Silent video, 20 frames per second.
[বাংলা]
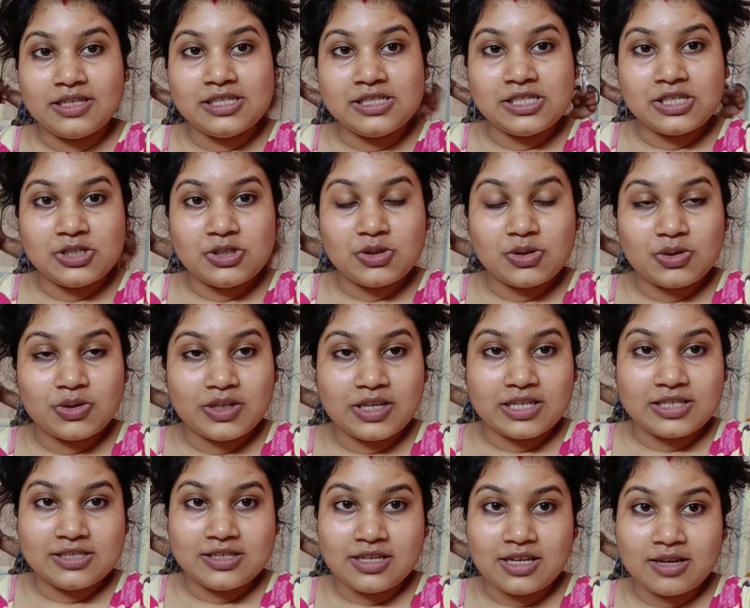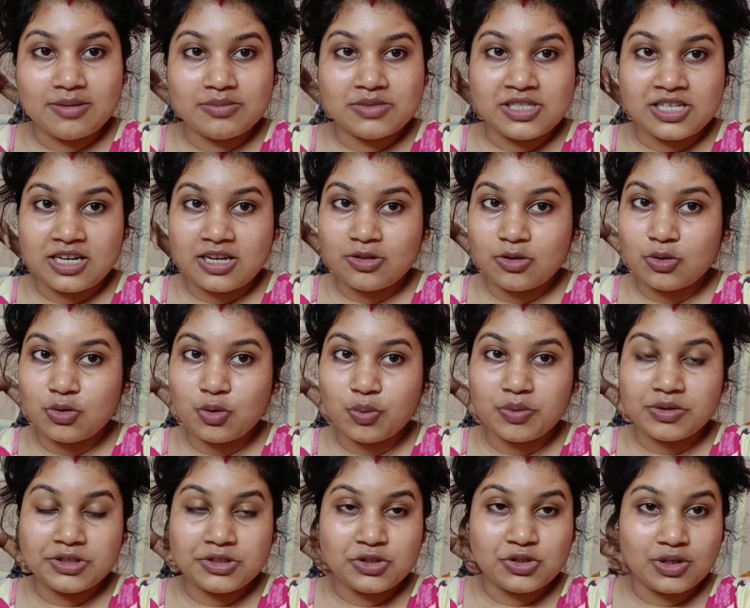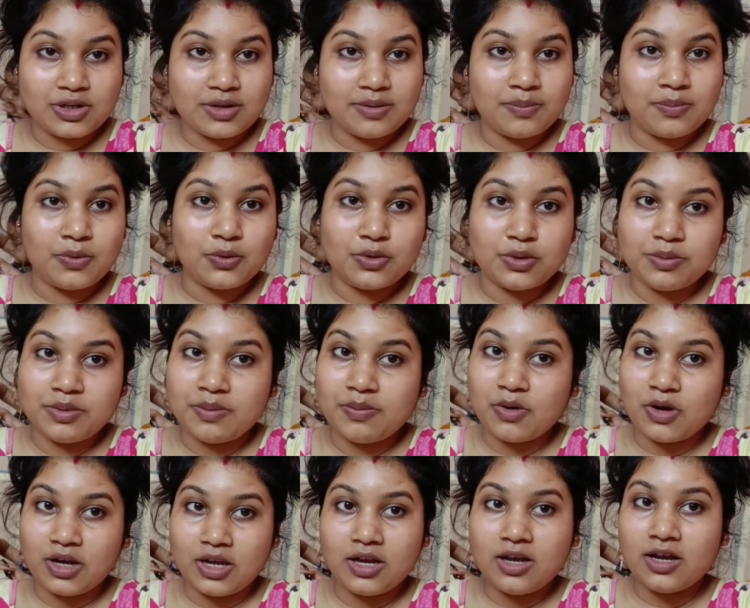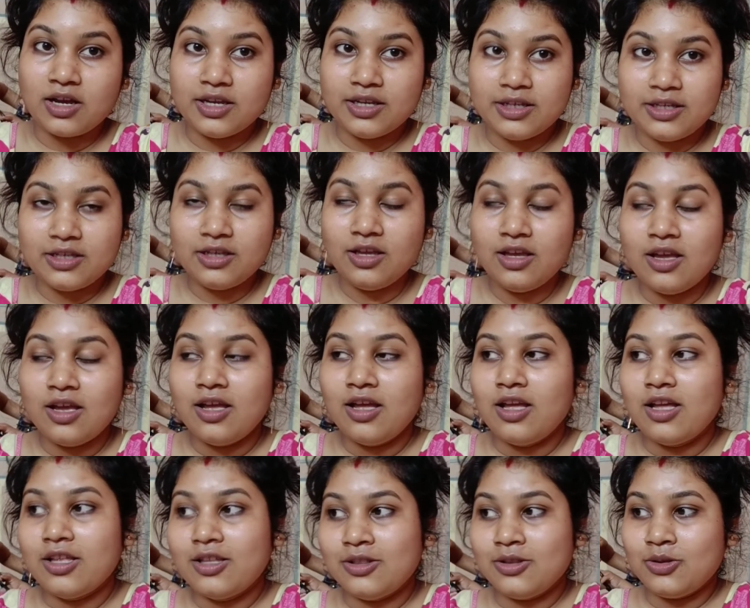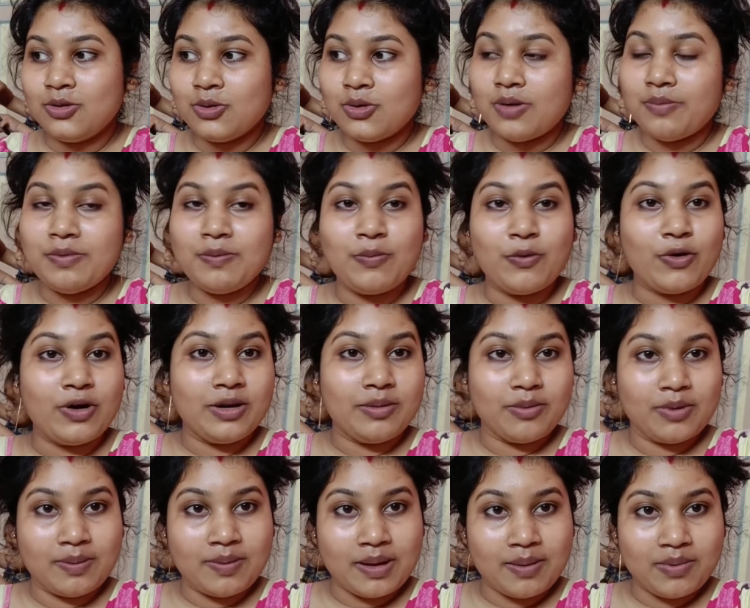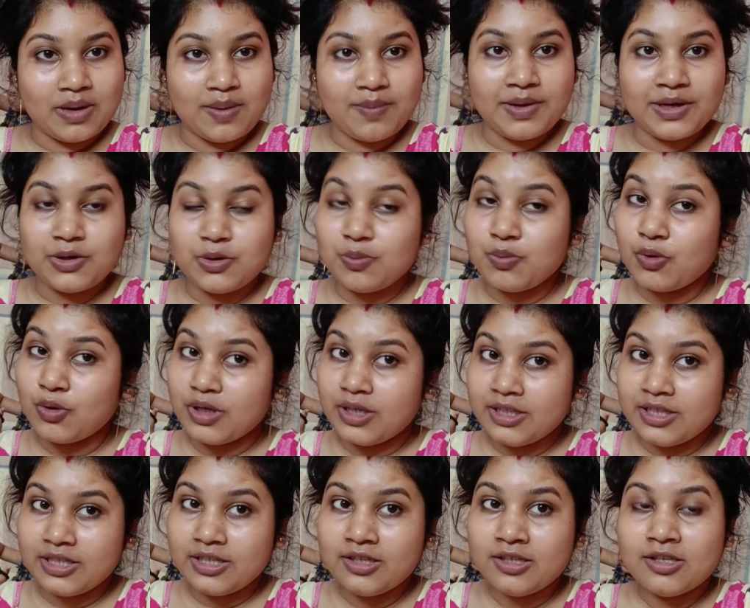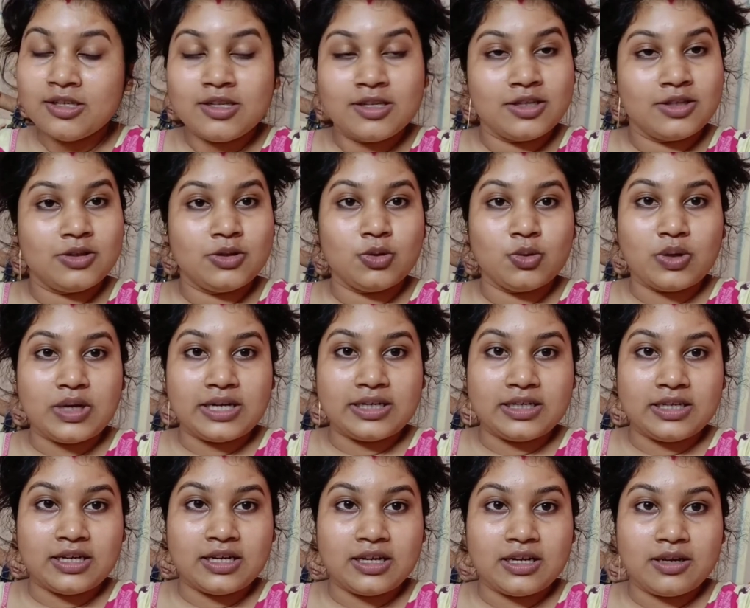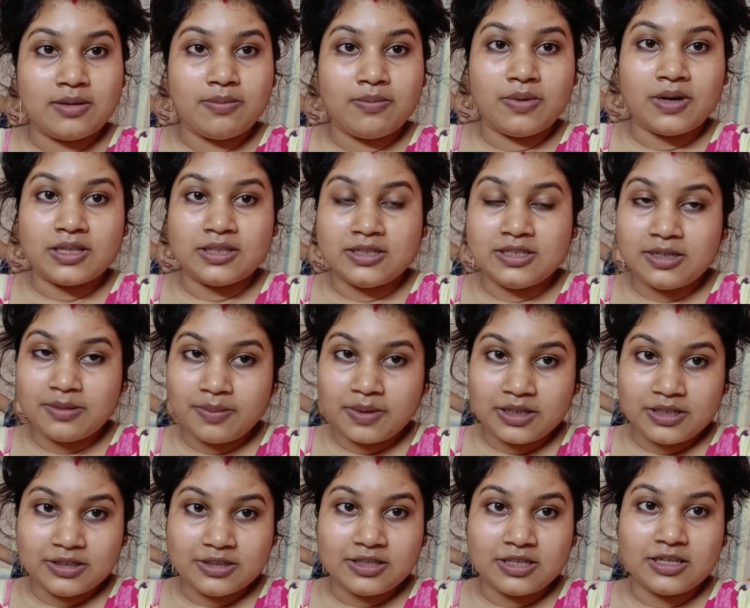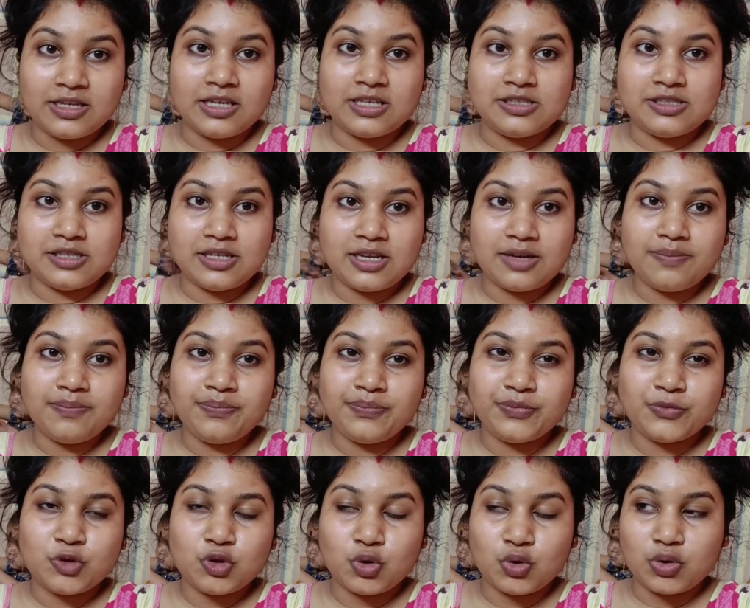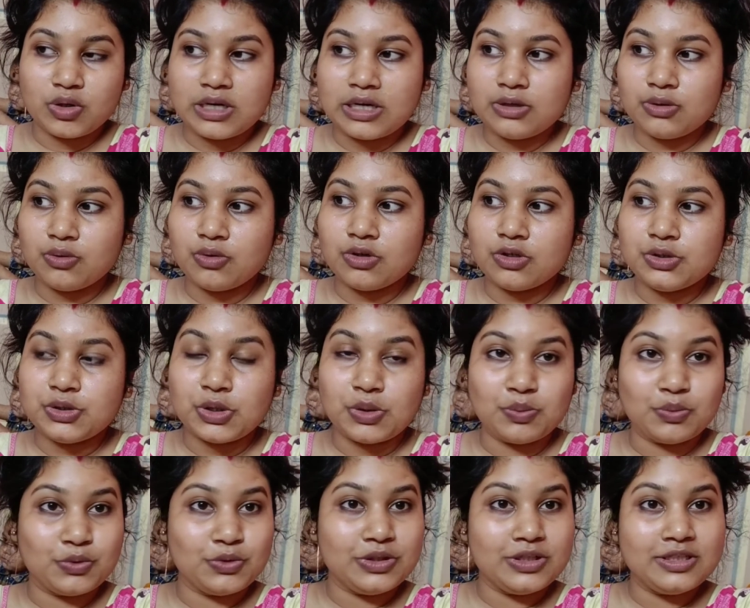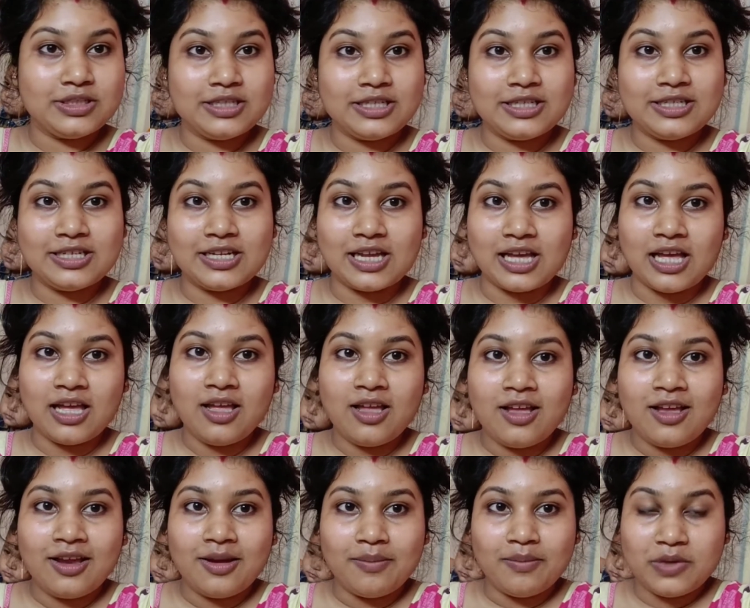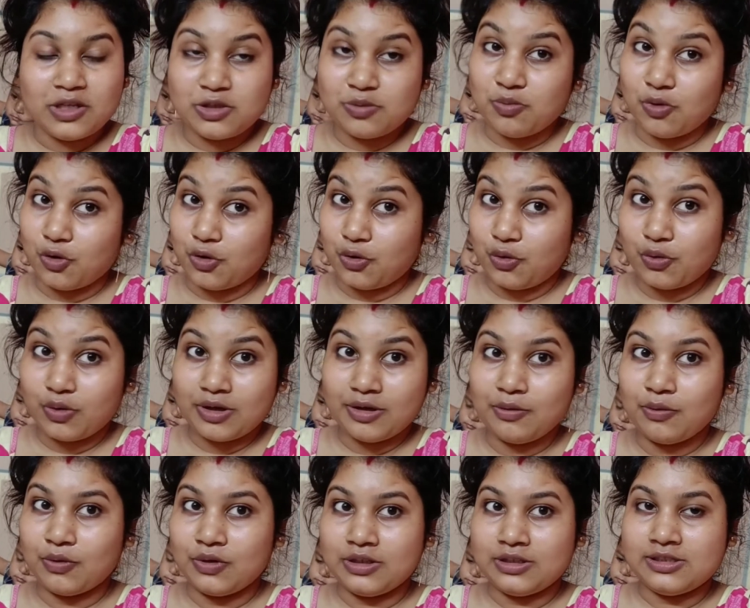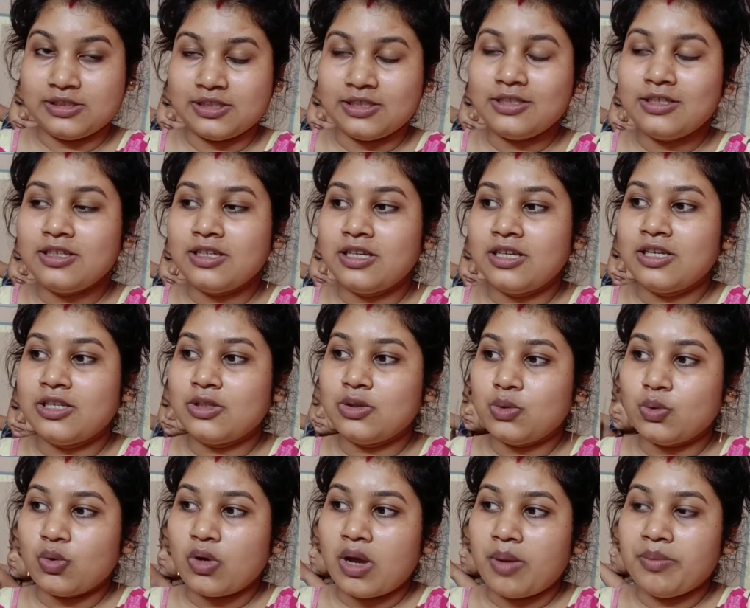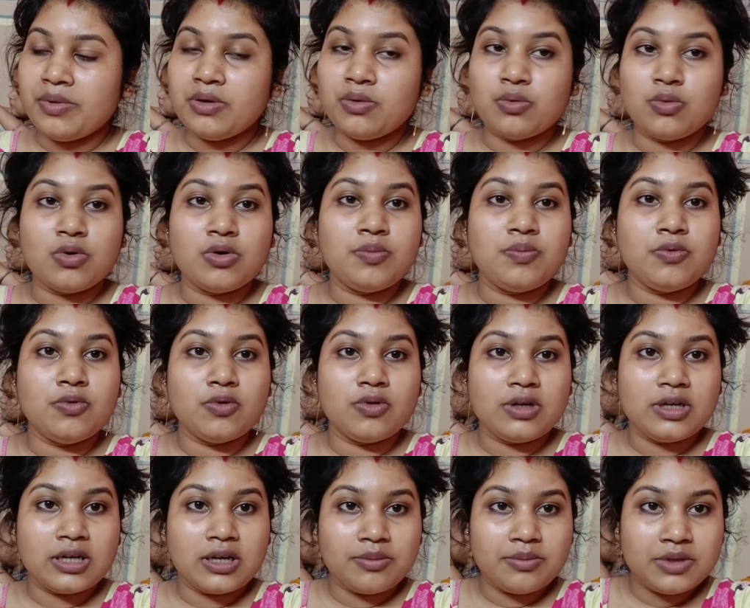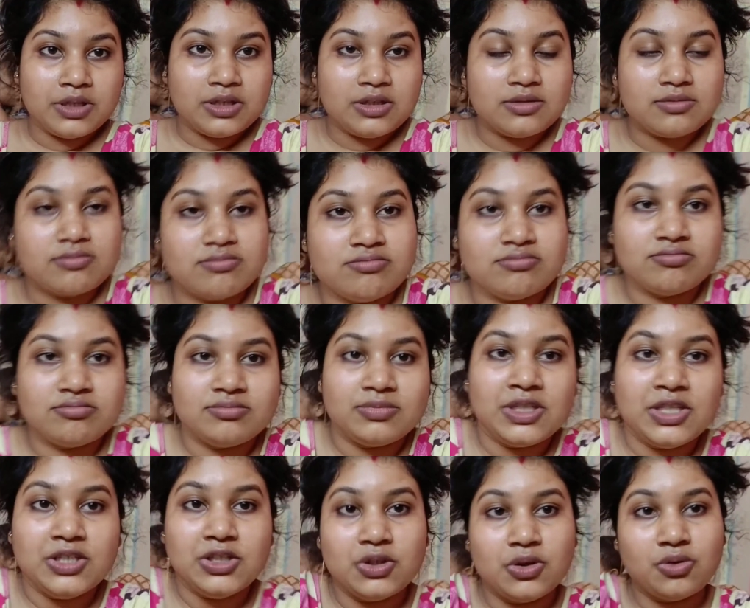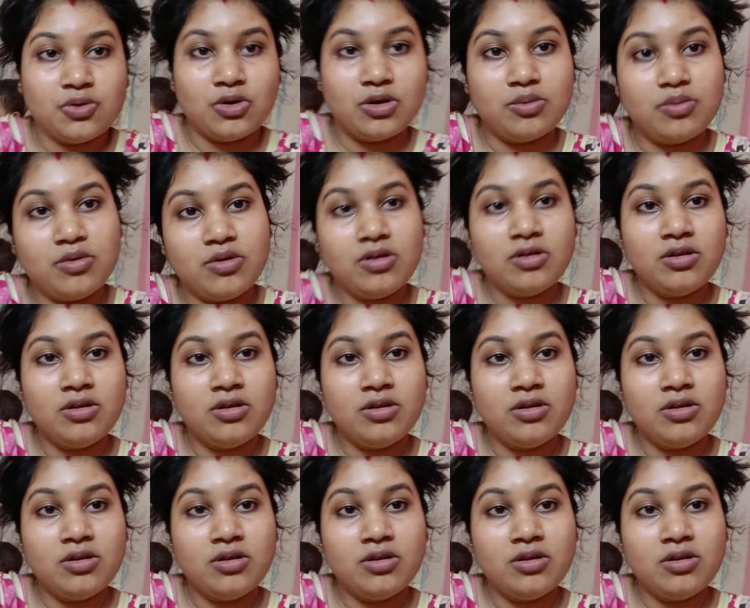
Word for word: কিসের জন্য গেছিলাম সেটা তো তোমাদের সঙ্গে প্রথমে বলা হয়নি তো আমি পরে ভাবলাম একটু বলে দিই তো একটা বার্থডে পার্টিতে গেছিলাম ছোটোখাটো করে জন্মদিন ঠিক না বেশ বড় করেই করেছে তো আমি ওর পুরোটা আমি ভিডিও করব